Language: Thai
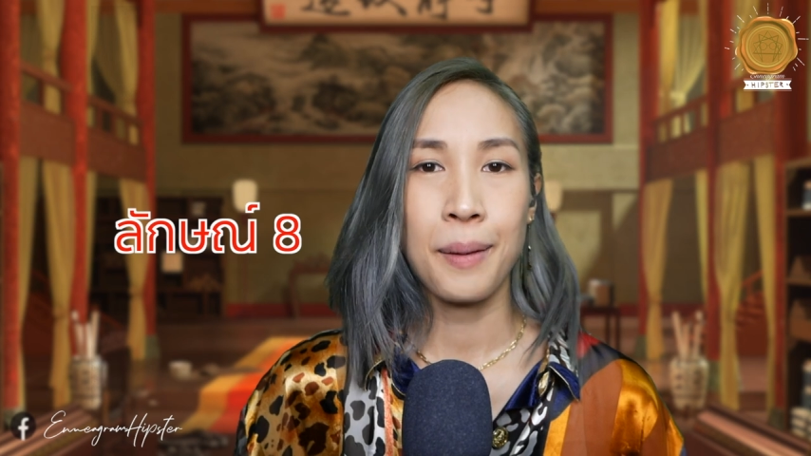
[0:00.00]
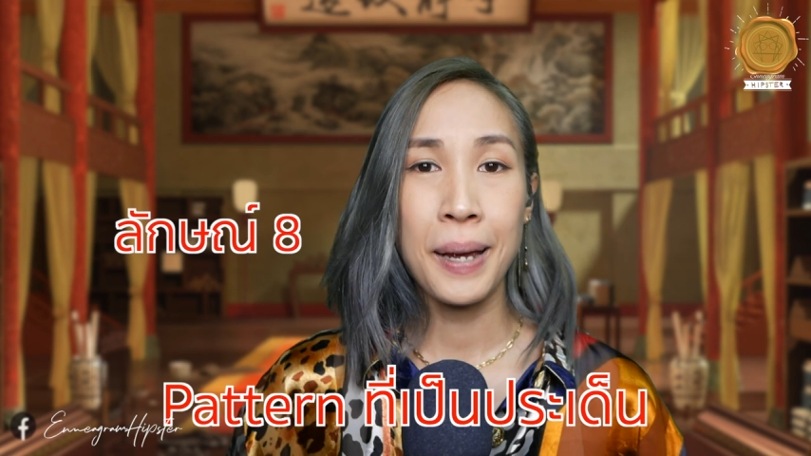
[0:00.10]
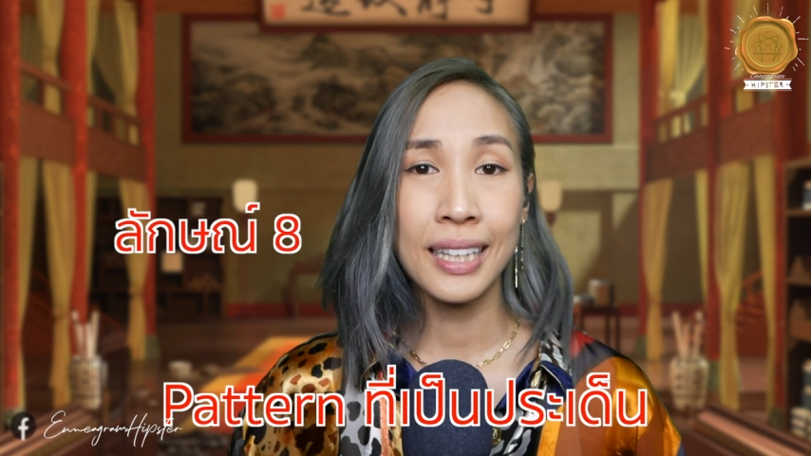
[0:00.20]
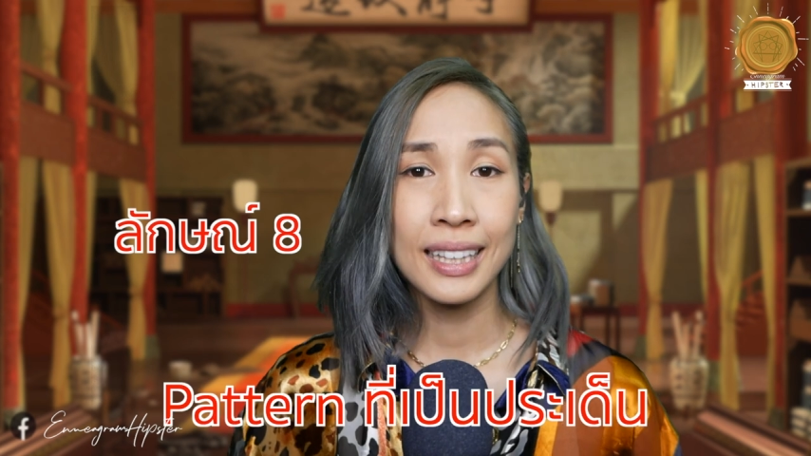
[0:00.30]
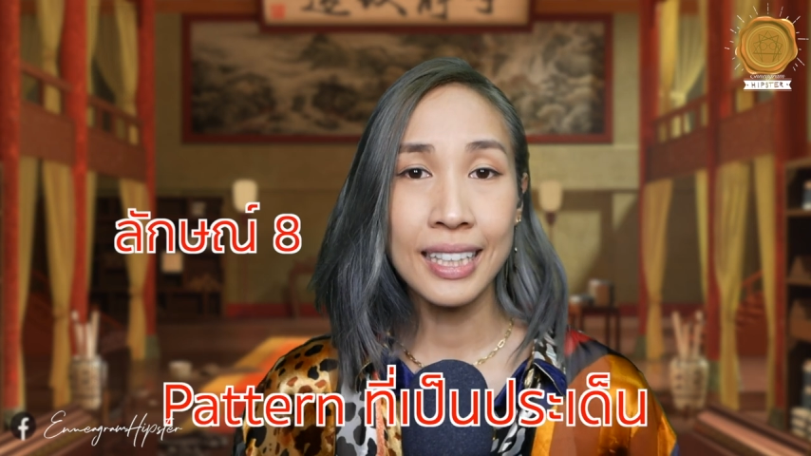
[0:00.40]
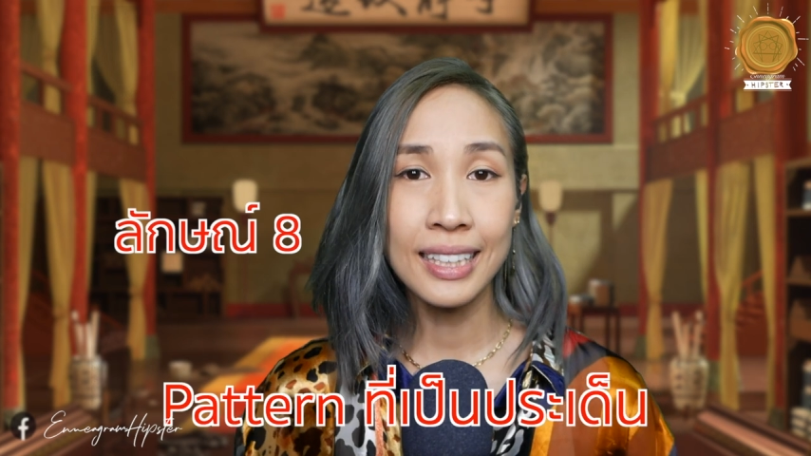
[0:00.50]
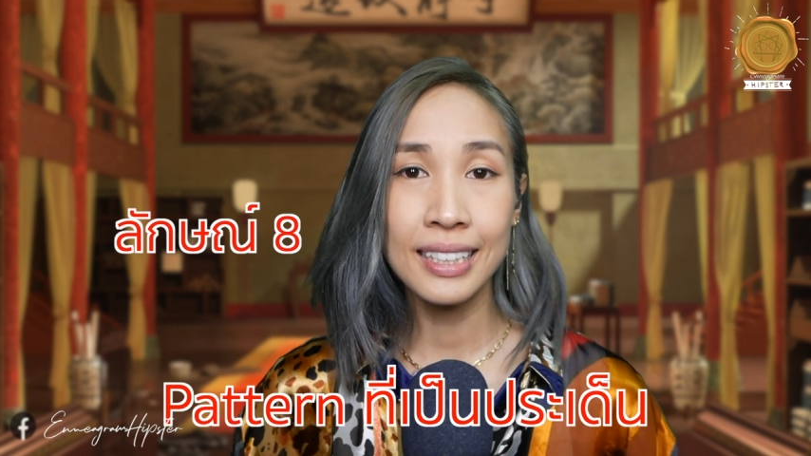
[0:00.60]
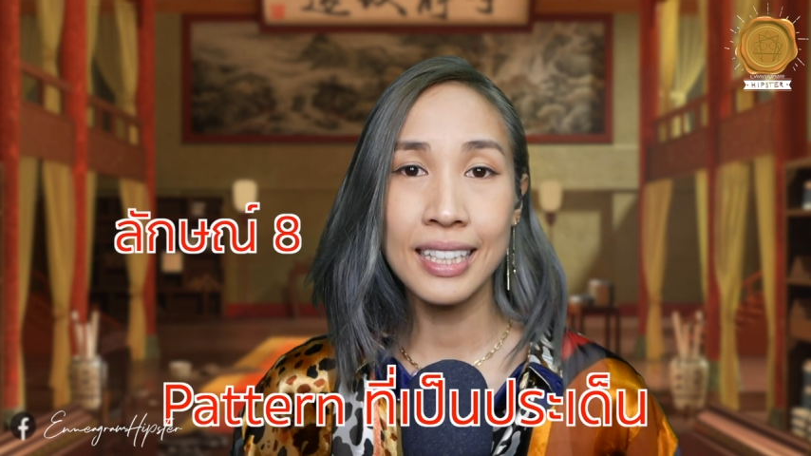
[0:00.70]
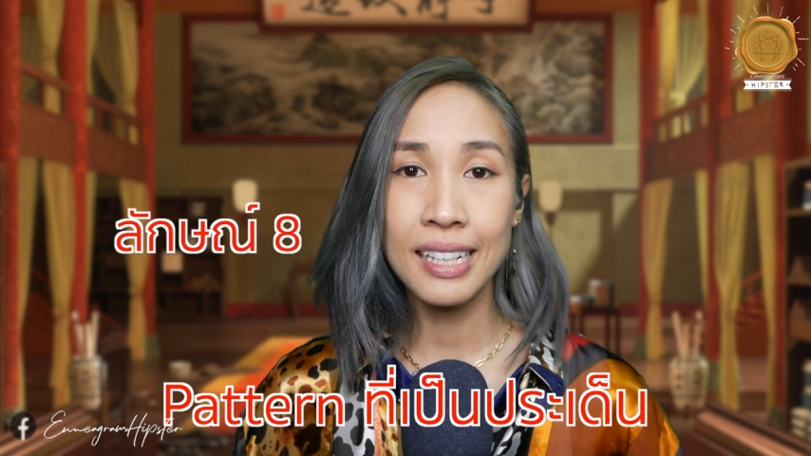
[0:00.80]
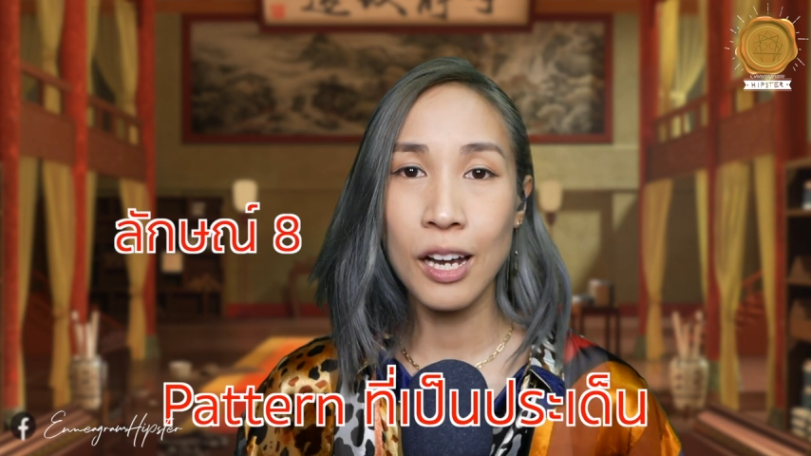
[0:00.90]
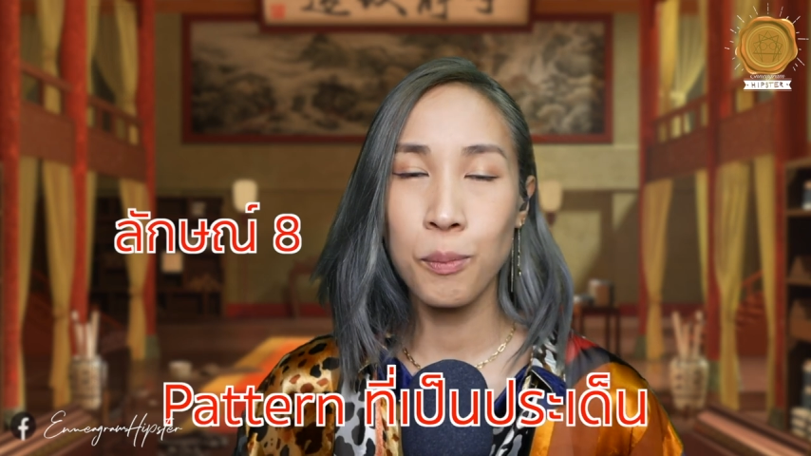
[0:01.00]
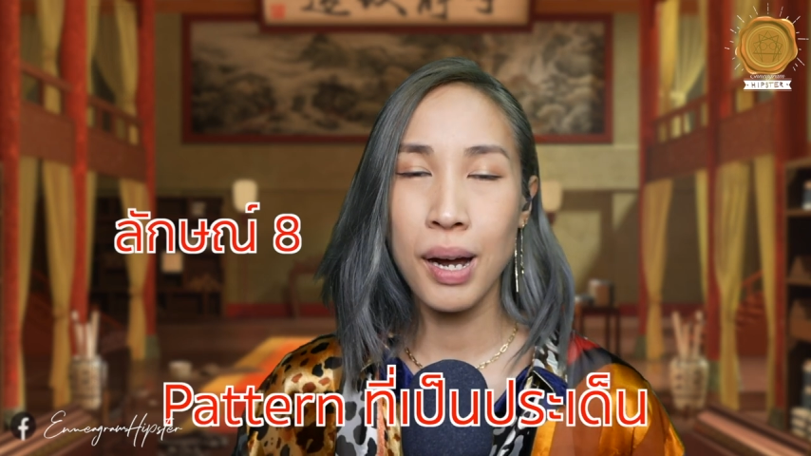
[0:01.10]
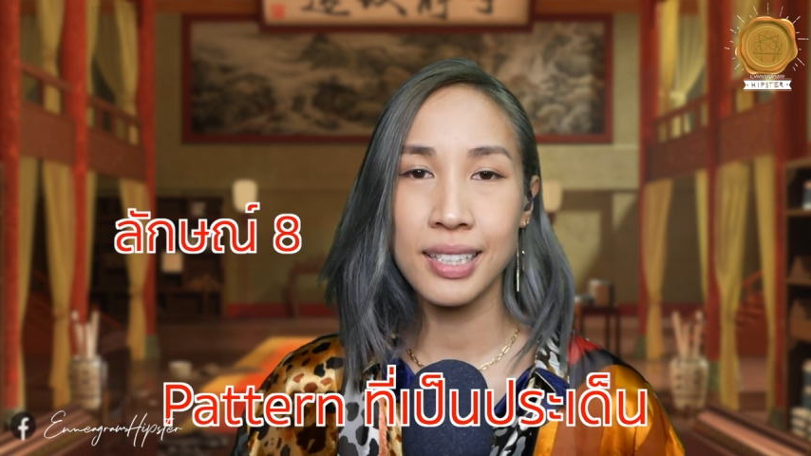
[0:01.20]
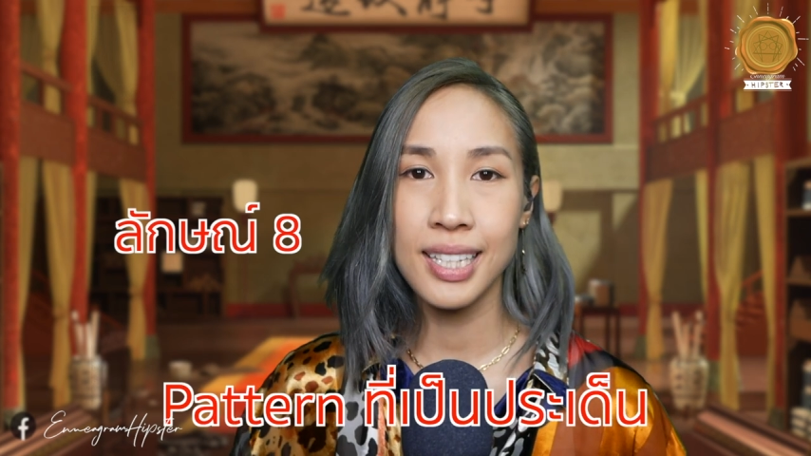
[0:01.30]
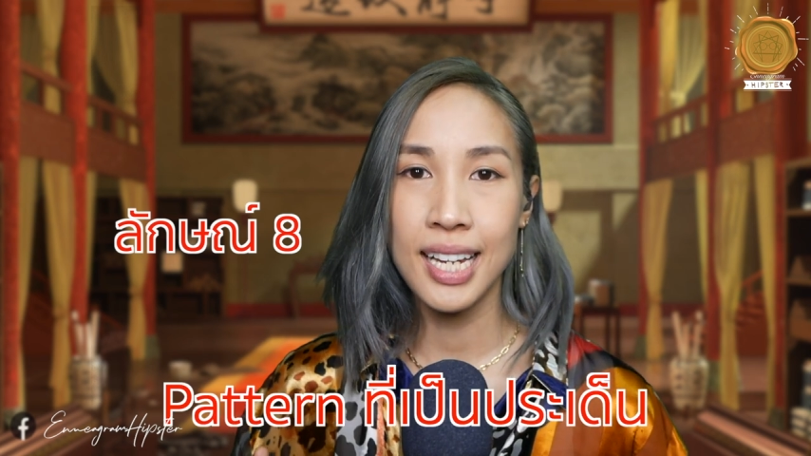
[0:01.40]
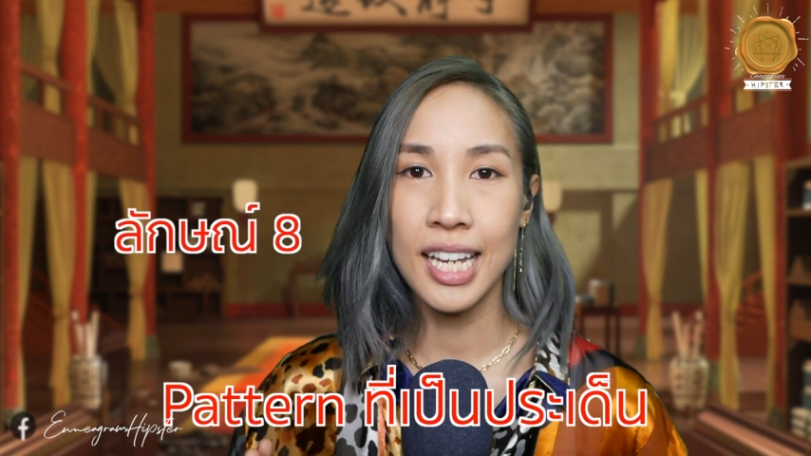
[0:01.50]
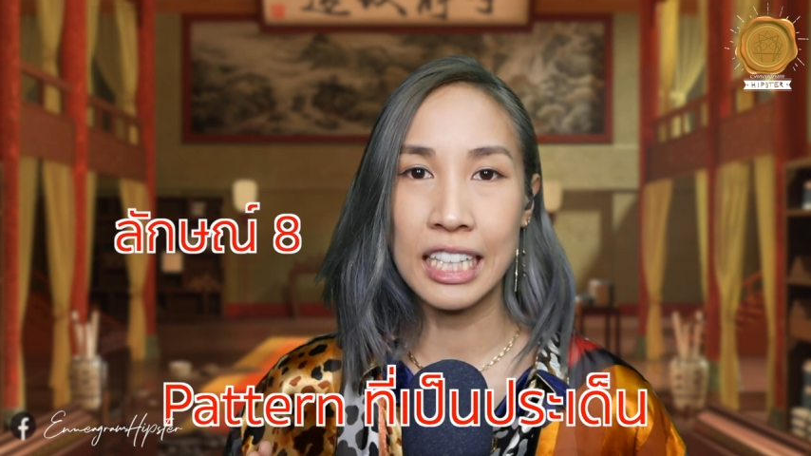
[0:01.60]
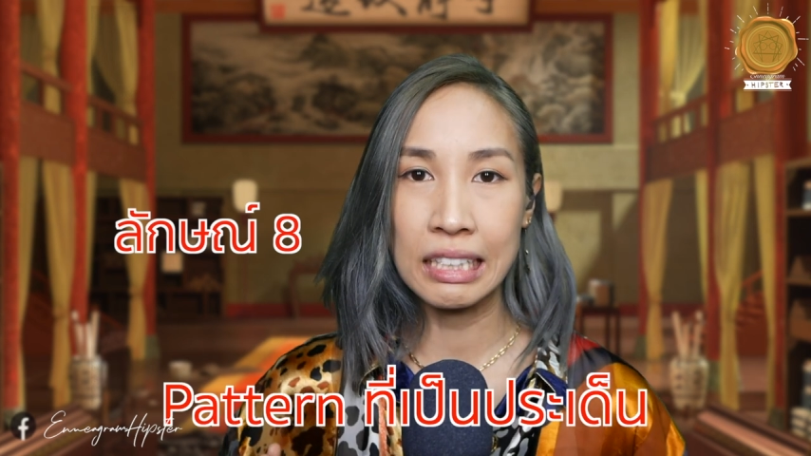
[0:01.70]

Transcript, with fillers: แพทเทิร์นที่เรามักจะเห็น